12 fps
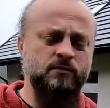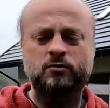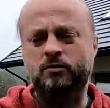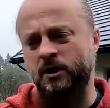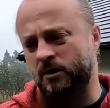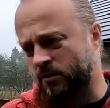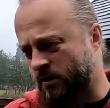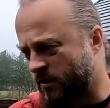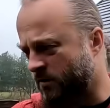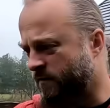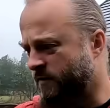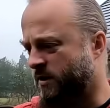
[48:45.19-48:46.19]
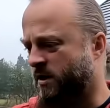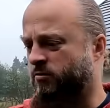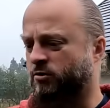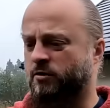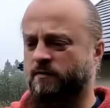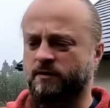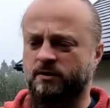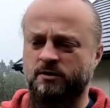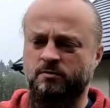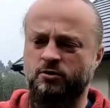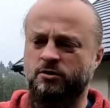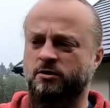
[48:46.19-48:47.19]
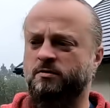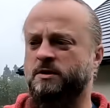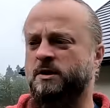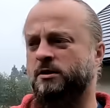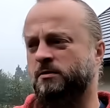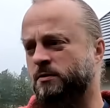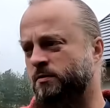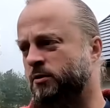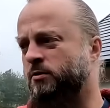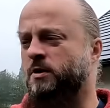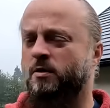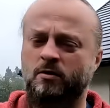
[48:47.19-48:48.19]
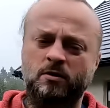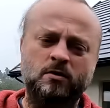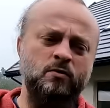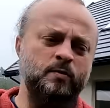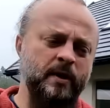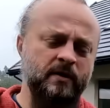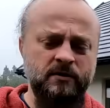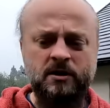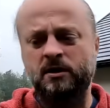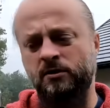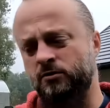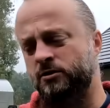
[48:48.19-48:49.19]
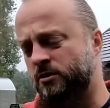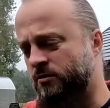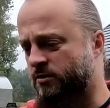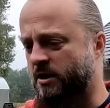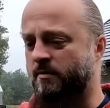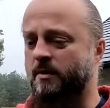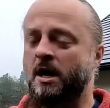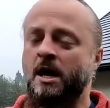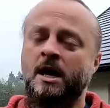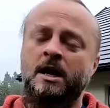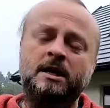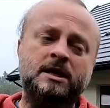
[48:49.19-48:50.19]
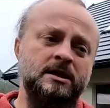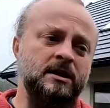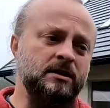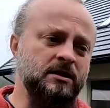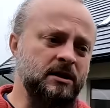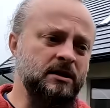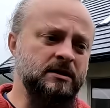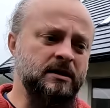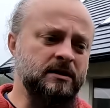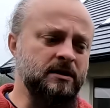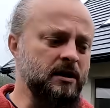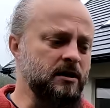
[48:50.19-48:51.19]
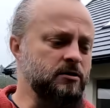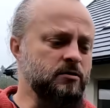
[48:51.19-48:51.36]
Drugiego kierownika budowy też musieliśmy zaczepić, bo on miał uprawnienia do czegoś tam i tak dalej, i tak dalej.